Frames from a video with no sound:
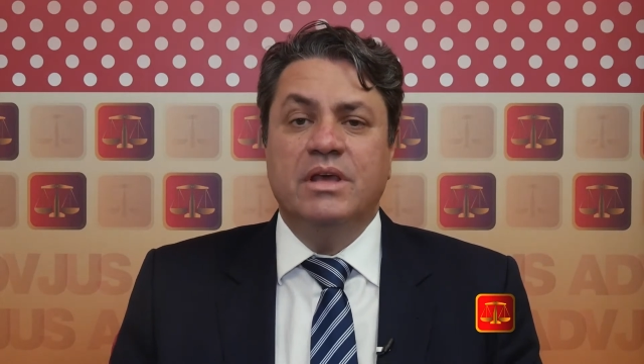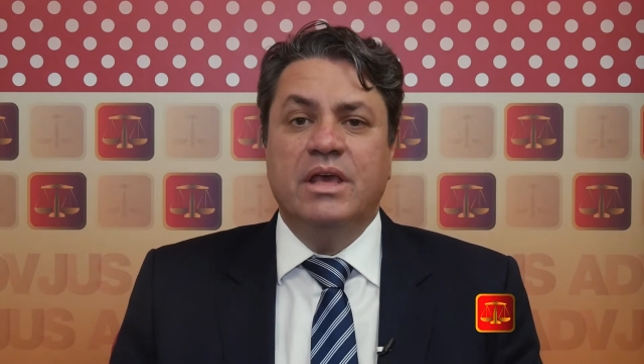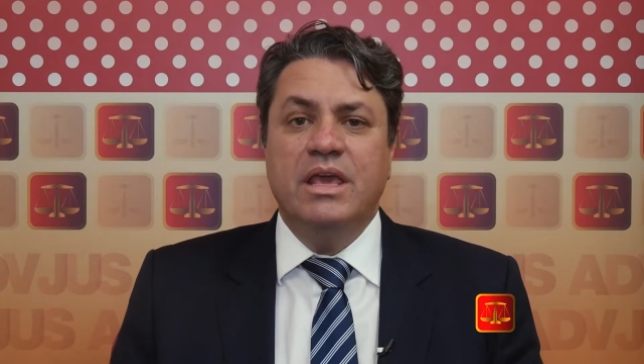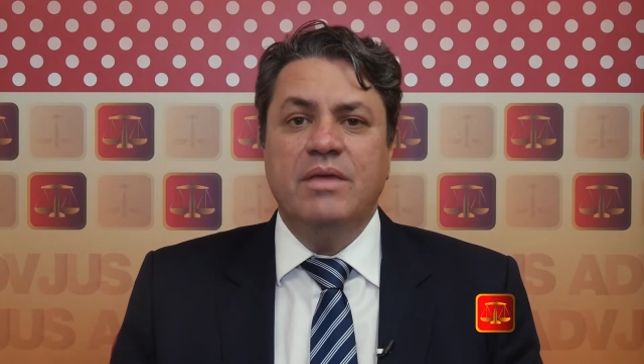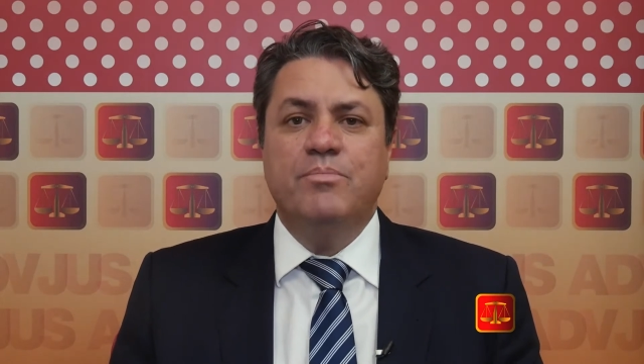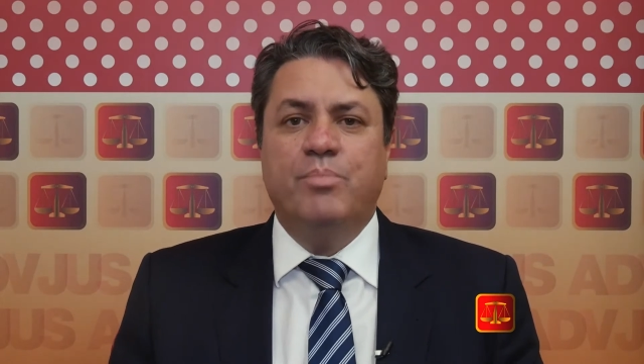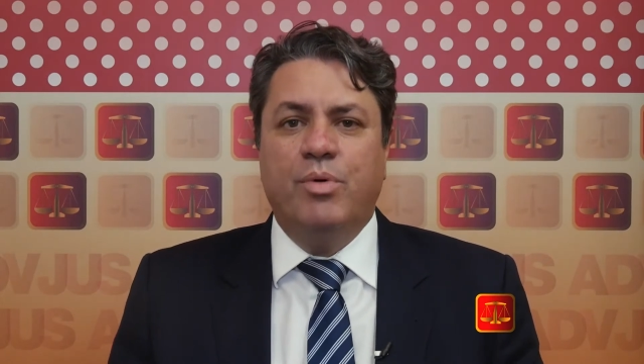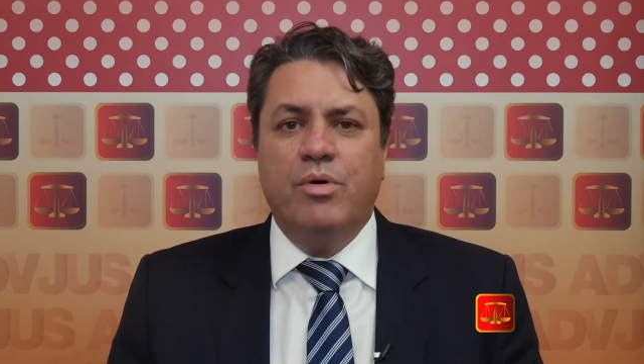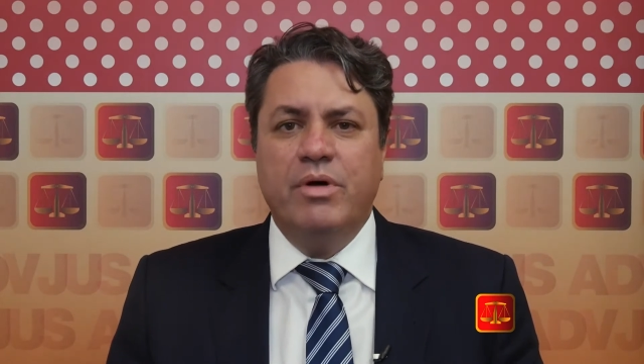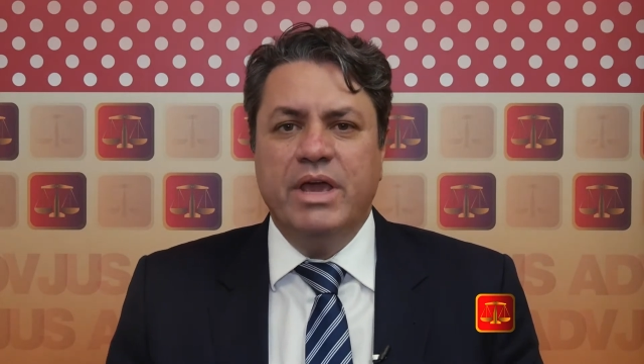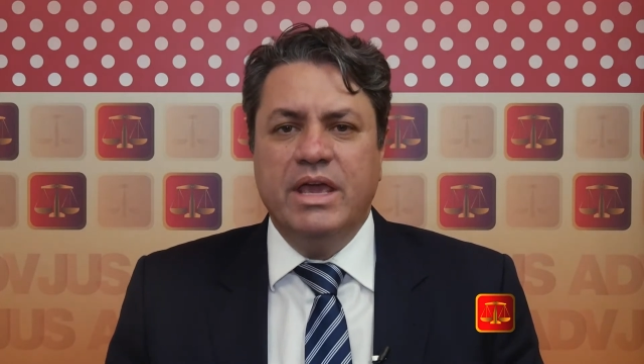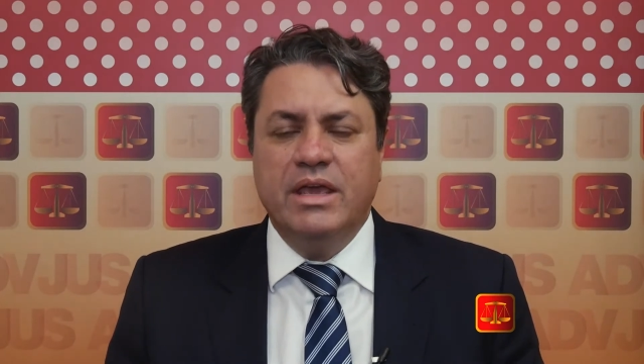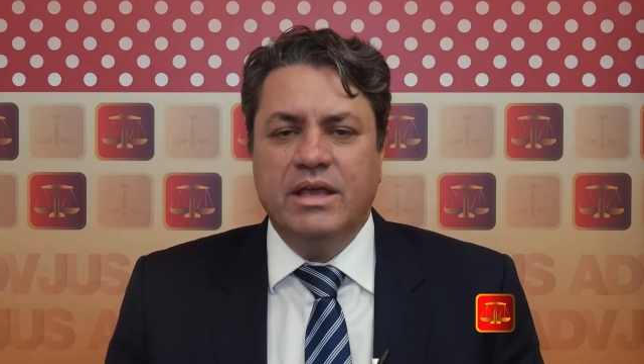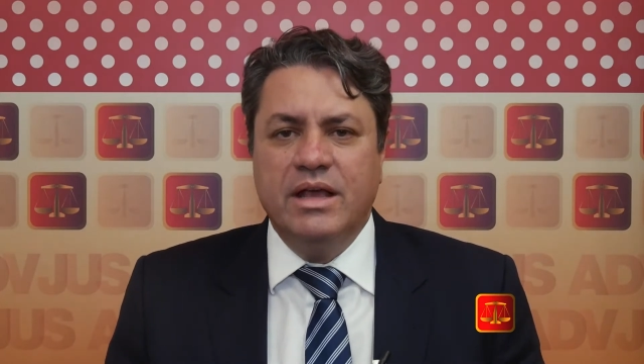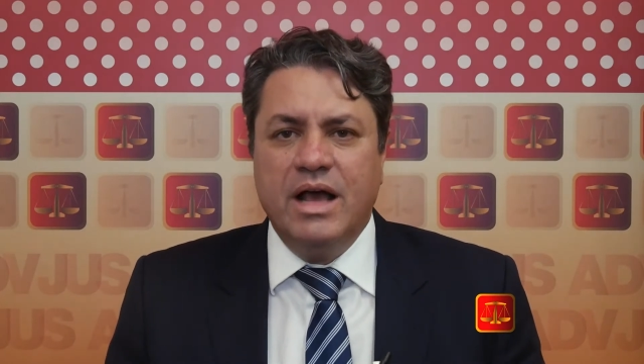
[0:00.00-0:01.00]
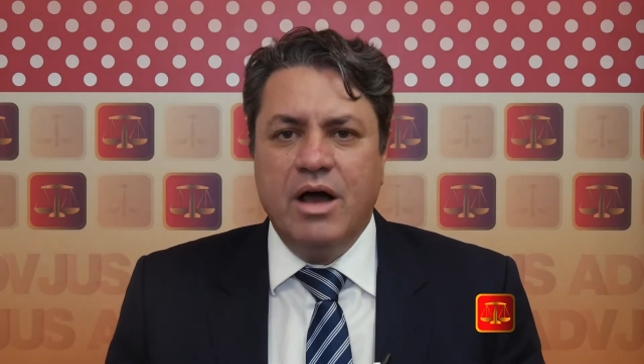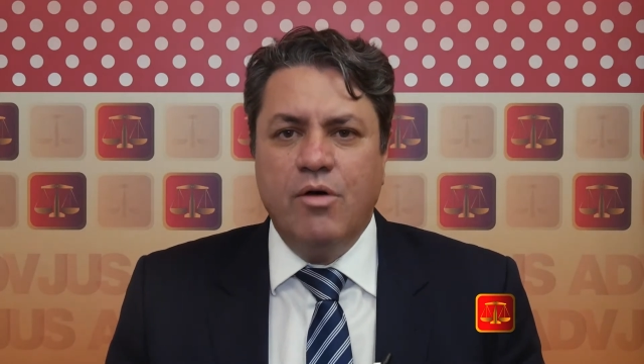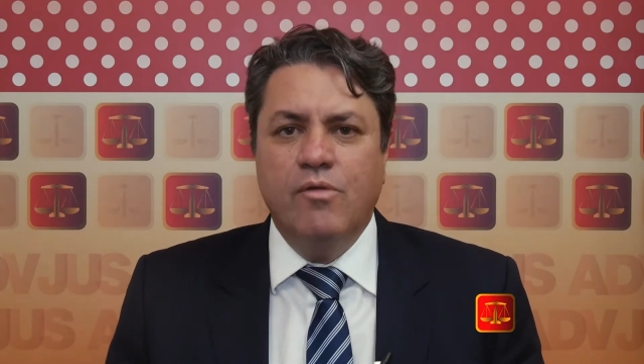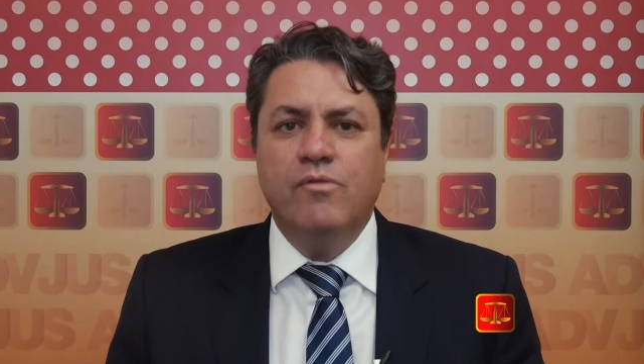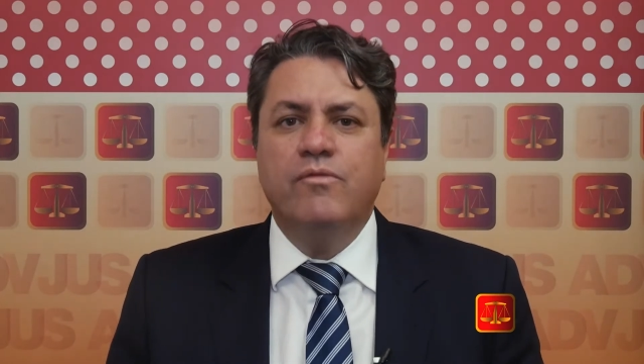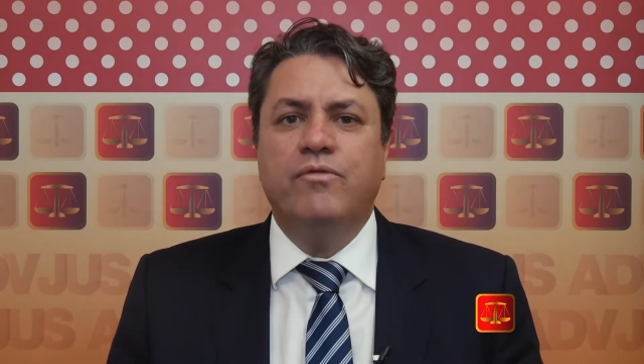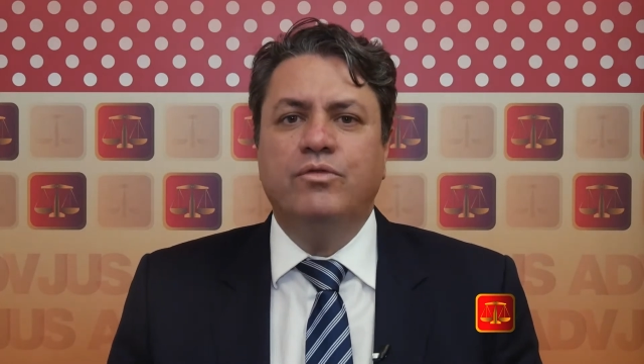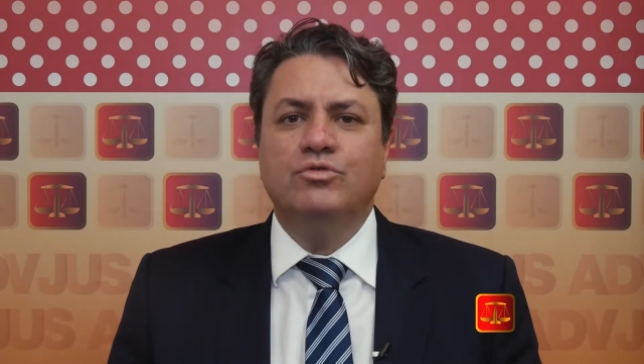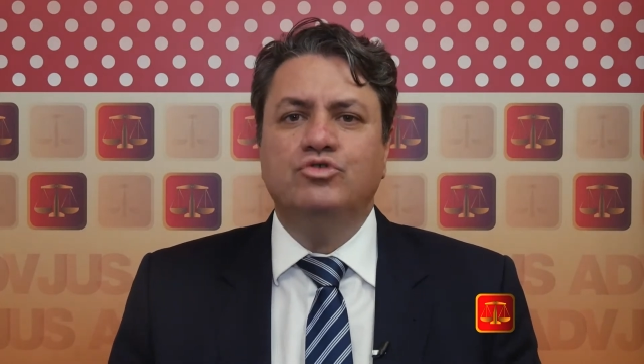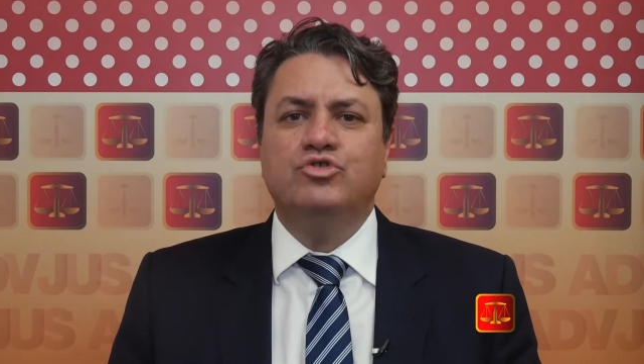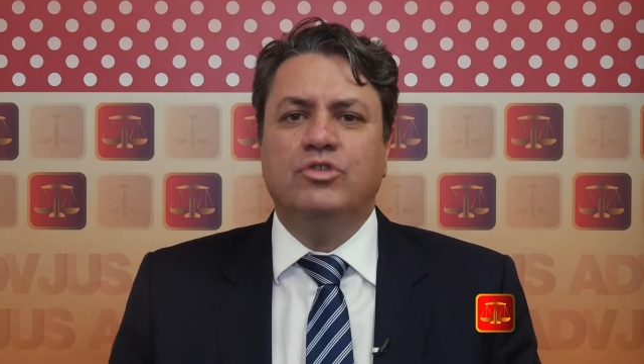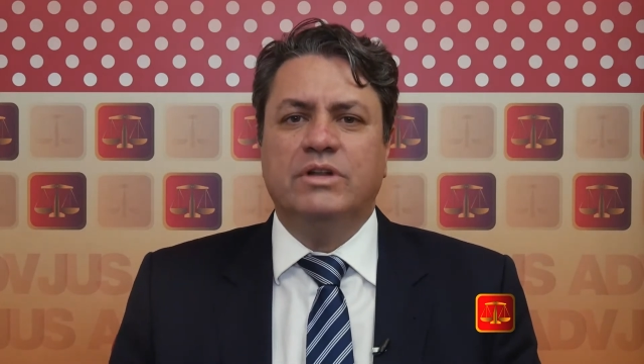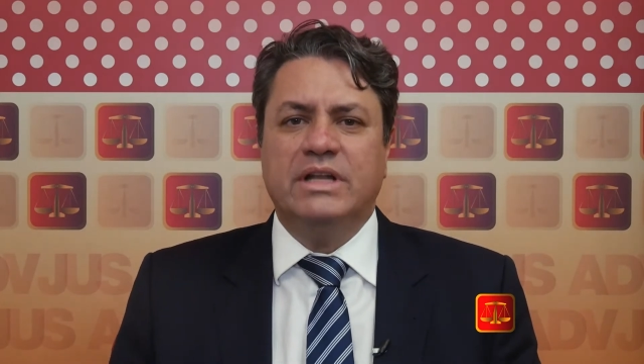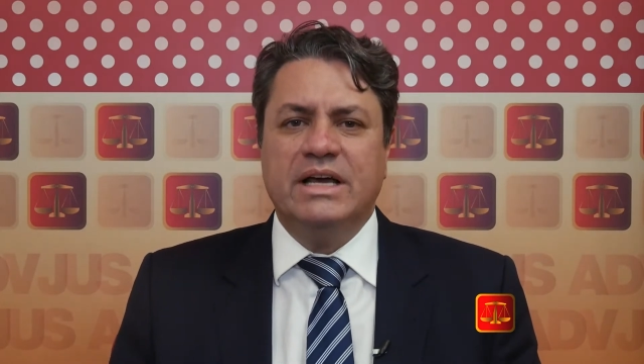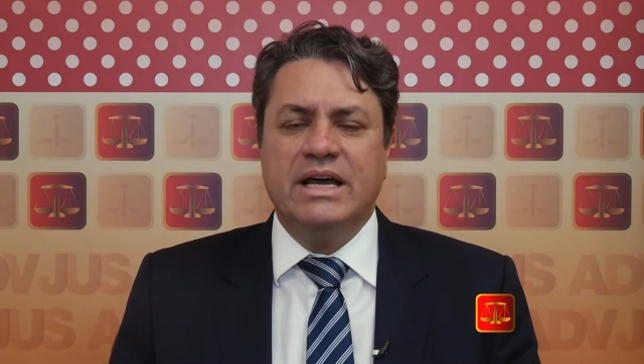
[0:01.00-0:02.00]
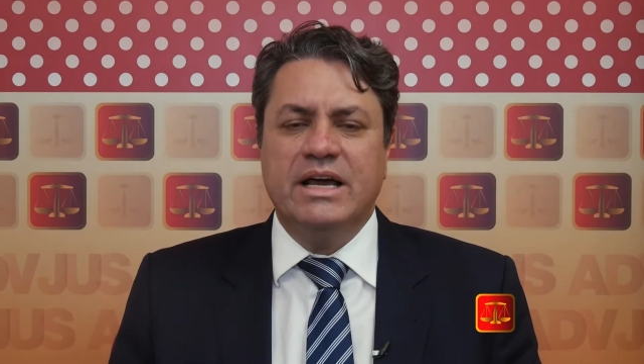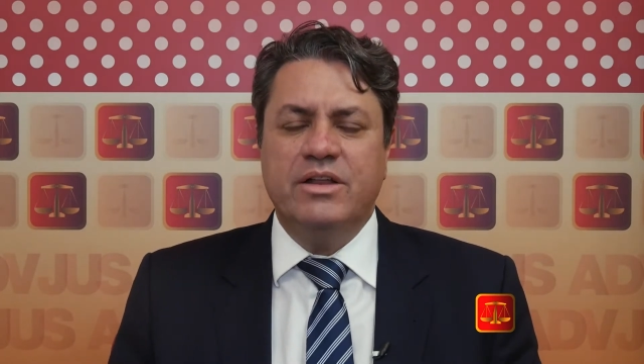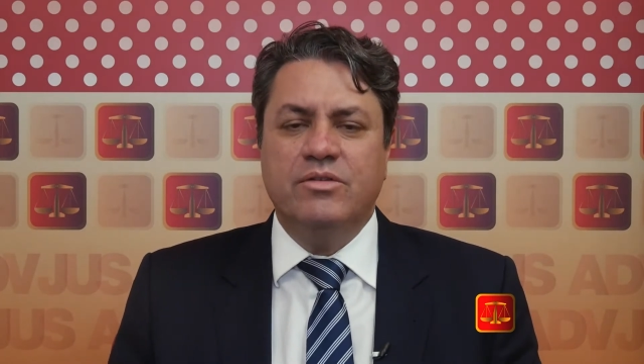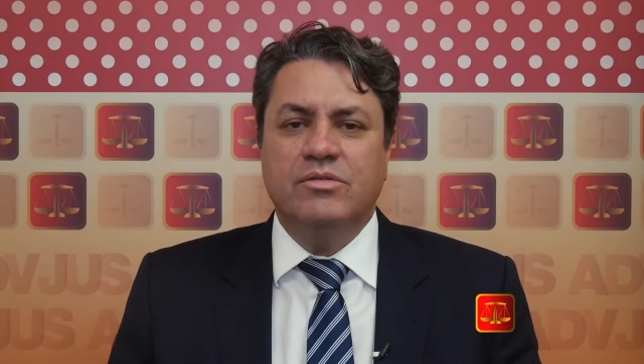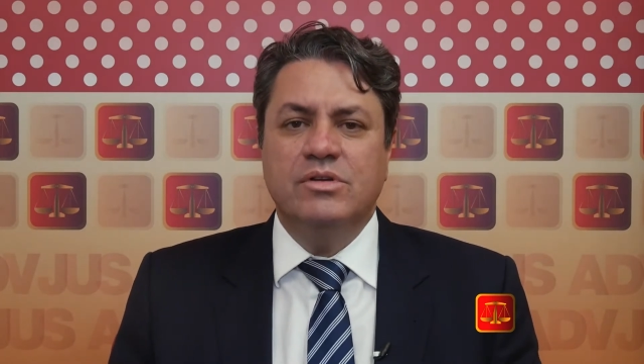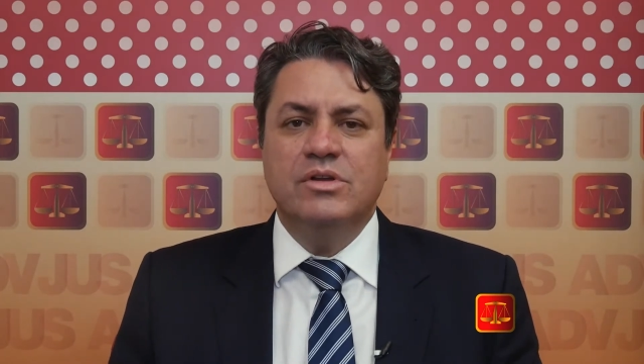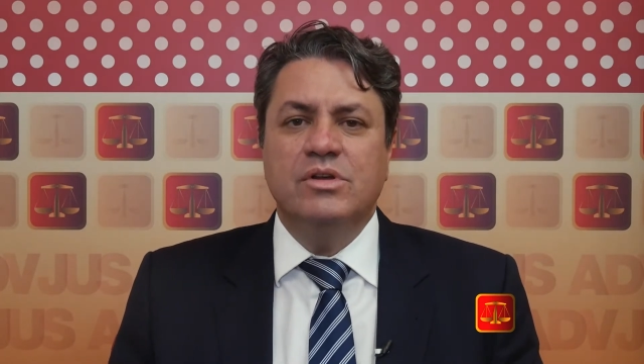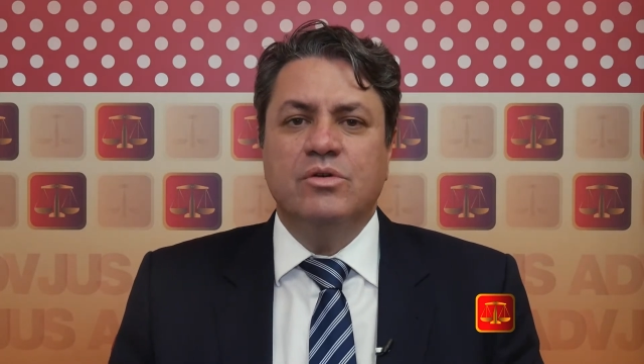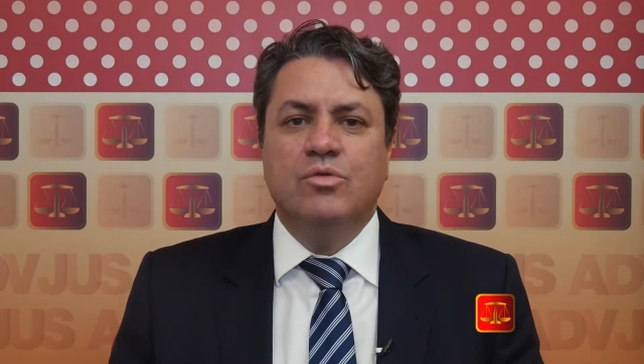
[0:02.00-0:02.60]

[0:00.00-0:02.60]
impõem a um funcionário